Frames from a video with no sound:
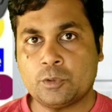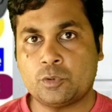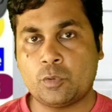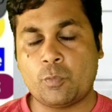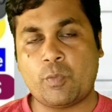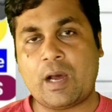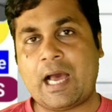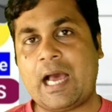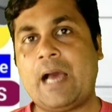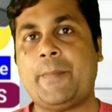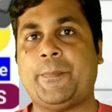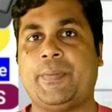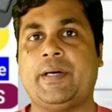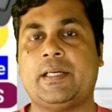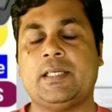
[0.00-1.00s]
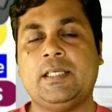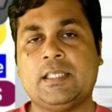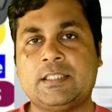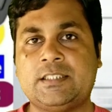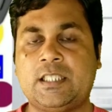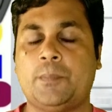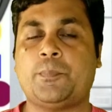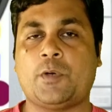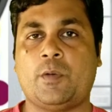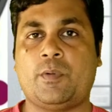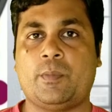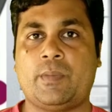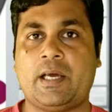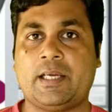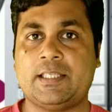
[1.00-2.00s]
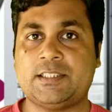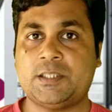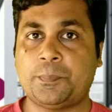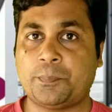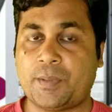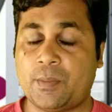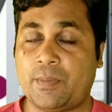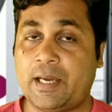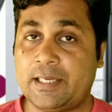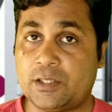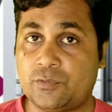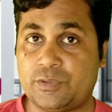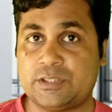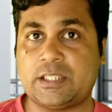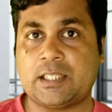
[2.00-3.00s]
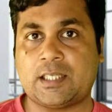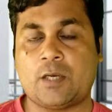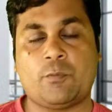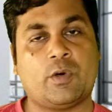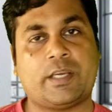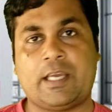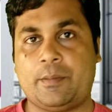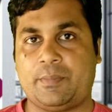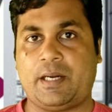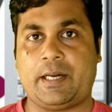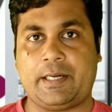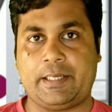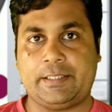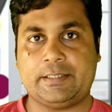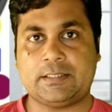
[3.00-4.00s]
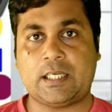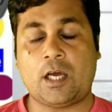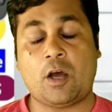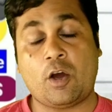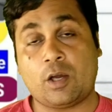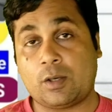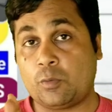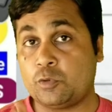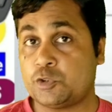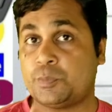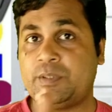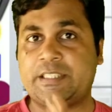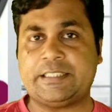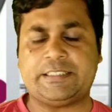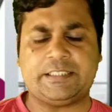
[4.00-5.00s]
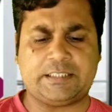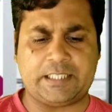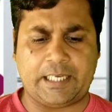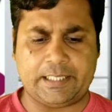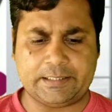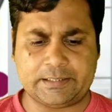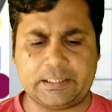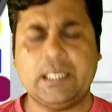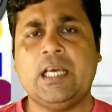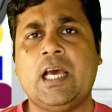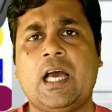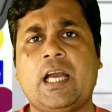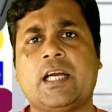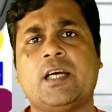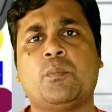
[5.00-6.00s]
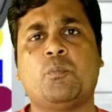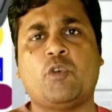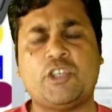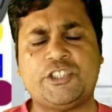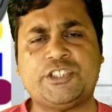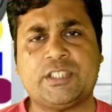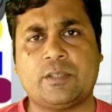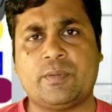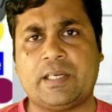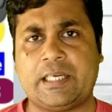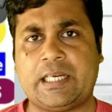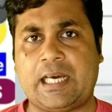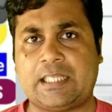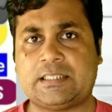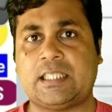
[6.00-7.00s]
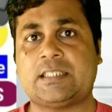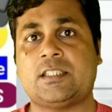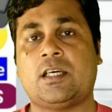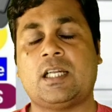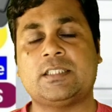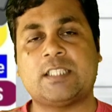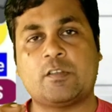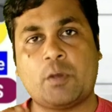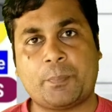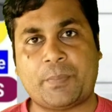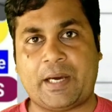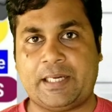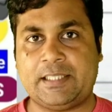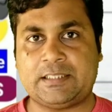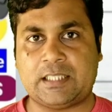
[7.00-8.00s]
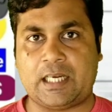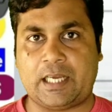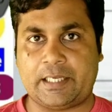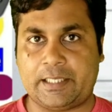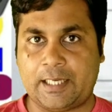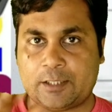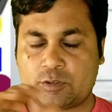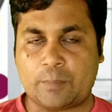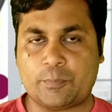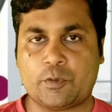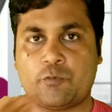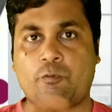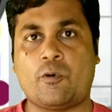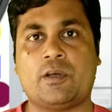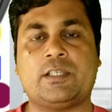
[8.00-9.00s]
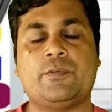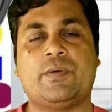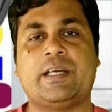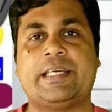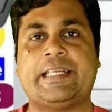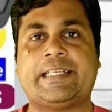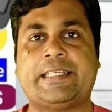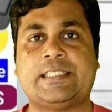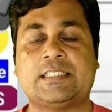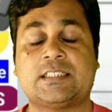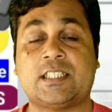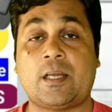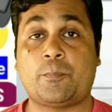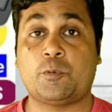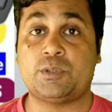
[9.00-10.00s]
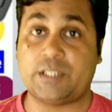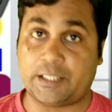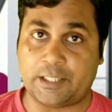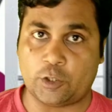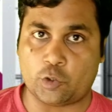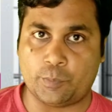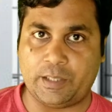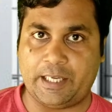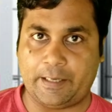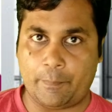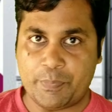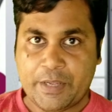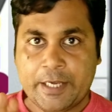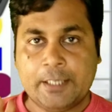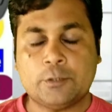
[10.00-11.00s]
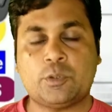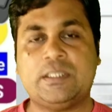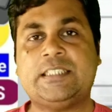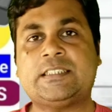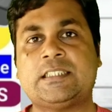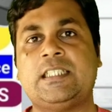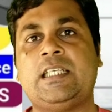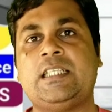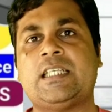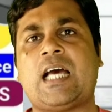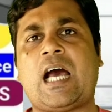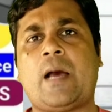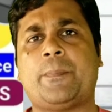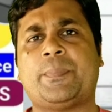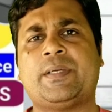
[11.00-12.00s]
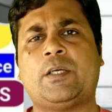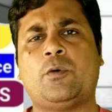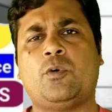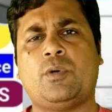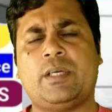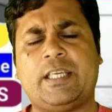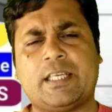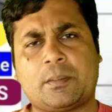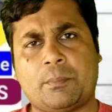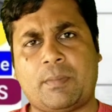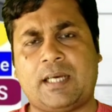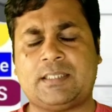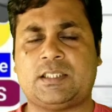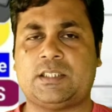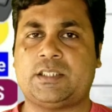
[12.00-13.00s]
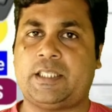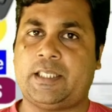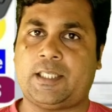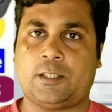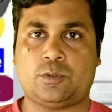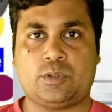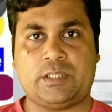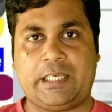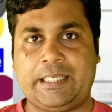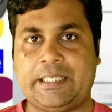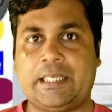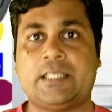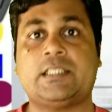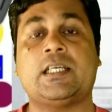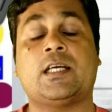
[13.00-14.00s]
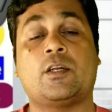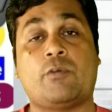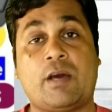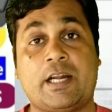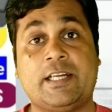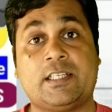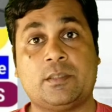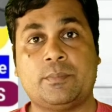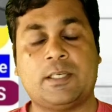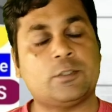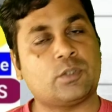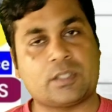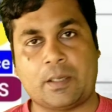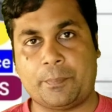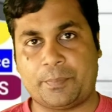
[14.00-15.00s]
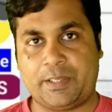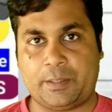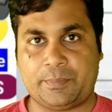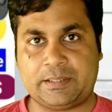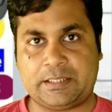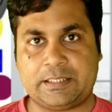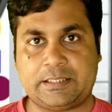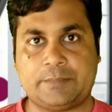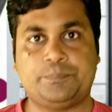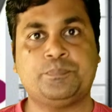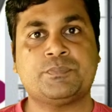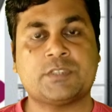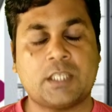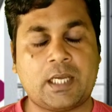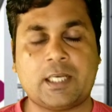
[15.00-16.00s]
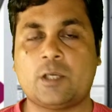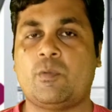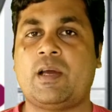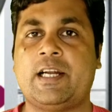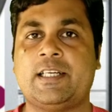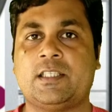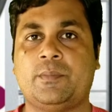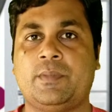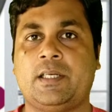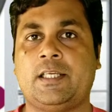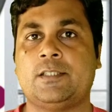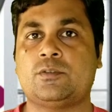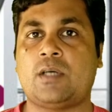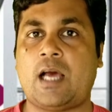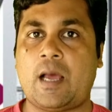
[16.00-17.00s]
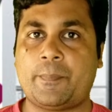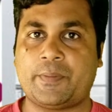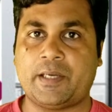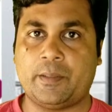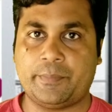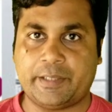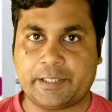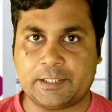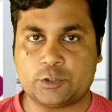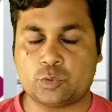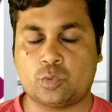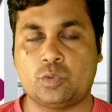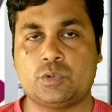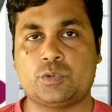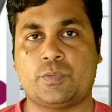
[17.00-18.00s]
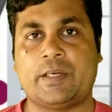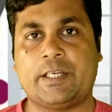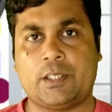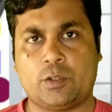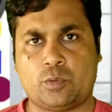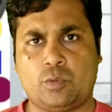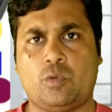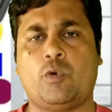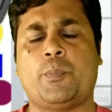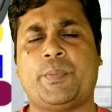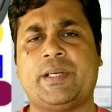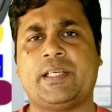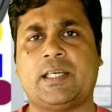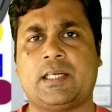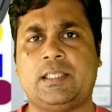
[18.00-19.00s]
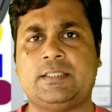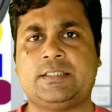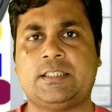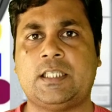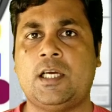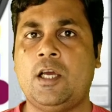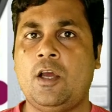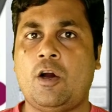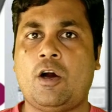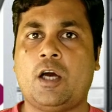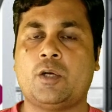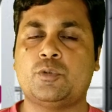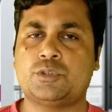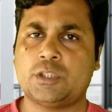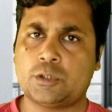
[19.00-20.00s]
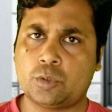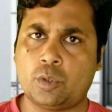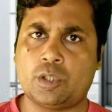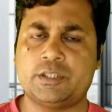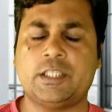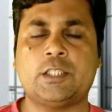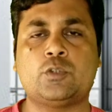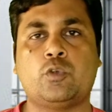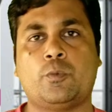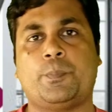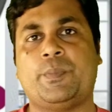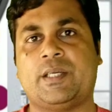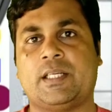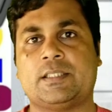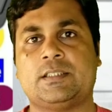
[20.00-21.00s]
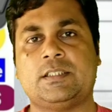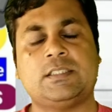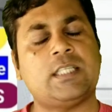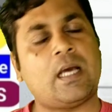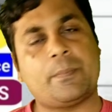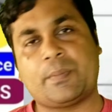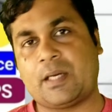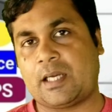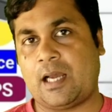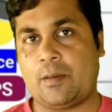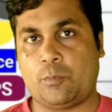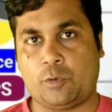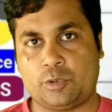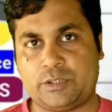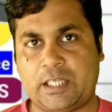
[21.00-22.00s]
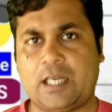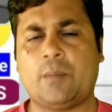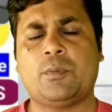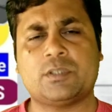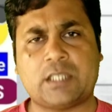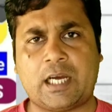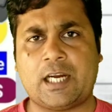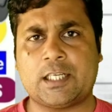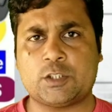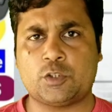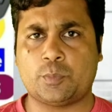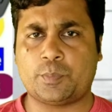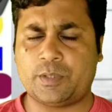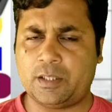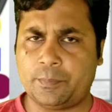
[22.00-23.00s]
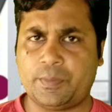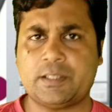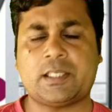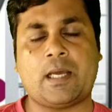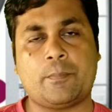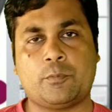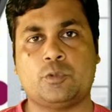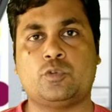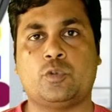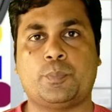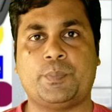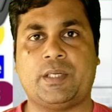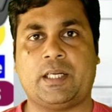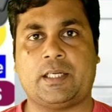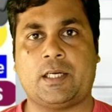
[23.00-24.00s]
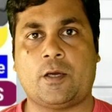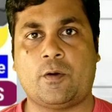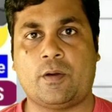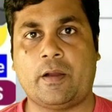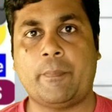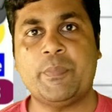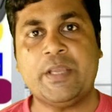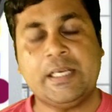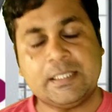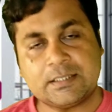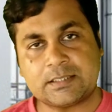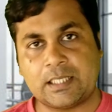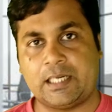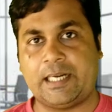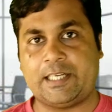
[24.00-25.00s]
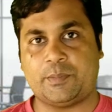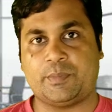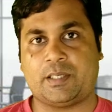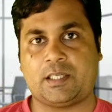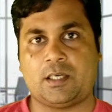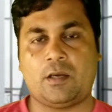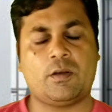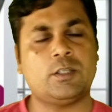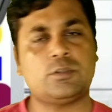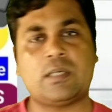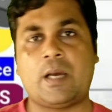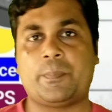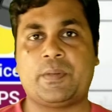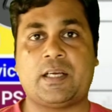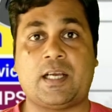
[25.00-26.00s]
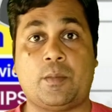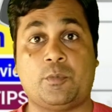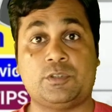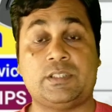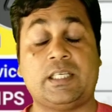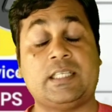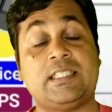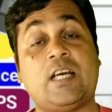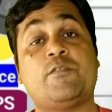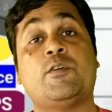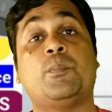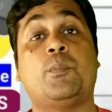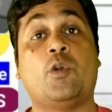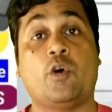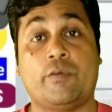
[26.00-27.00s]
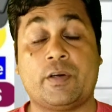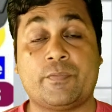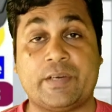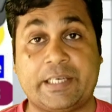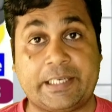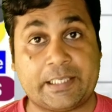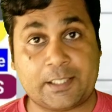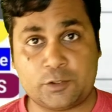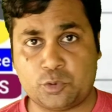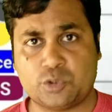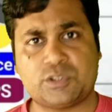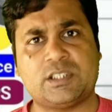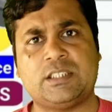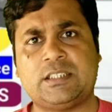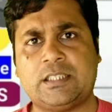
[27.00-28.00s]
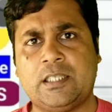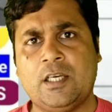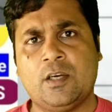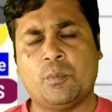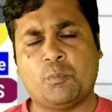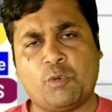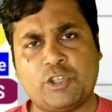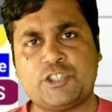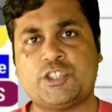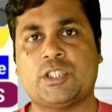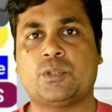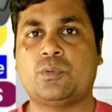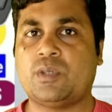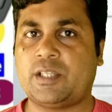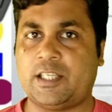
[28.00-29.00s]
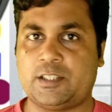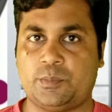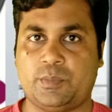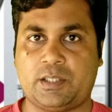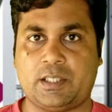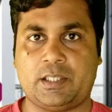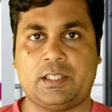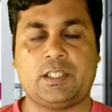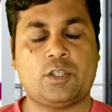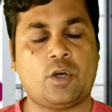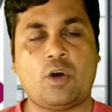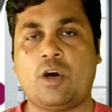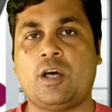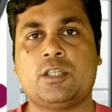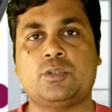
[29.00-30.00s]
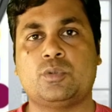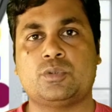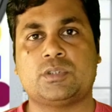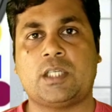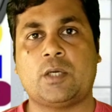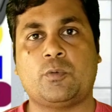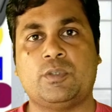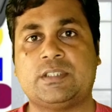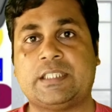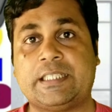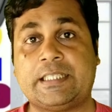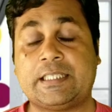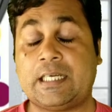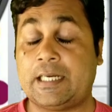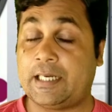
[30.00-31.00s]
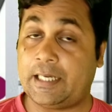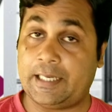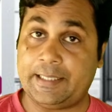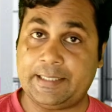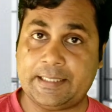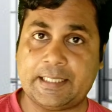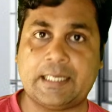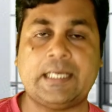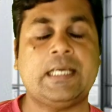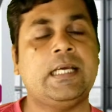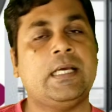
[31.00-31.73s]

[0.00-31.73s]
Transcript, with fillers: तो वहाँ पर ये प्रॉब्लम आ गई थी प्रमाहिक विजन का वो कैमरा नहीं था और उसमें ये चीज़ें आई थी अगर मॉइस्चर वगैरह आ जाता है और अंदर में पानी चला गया आपको फॉगी वगैरह कंडीशन आपको देखने को मिलेगा तो इसके लिए आपको एकमात्र तरीका तो यही है कि अगर वारंटी में है तो कंपनी में दे दें अगर वारंटी में नहीं है तो आप कैमरे के स्क्रूज वगैरह को ओपन कर लीजिए और उसे थोड़ी देर धूप में रख दीजिए आपका काम हो जाएगा बहुत हार्ड धूप नहीं बट आपको धूप में रखना होगा सनलाइट में रखना होगा तो आपका काम हो जाएगा या फिर ब्लोअर वगैरह का यूज़ कीजिए मॉइस्चर को खत्म करने के लिए और दूसरा कोई तरीका नहीं है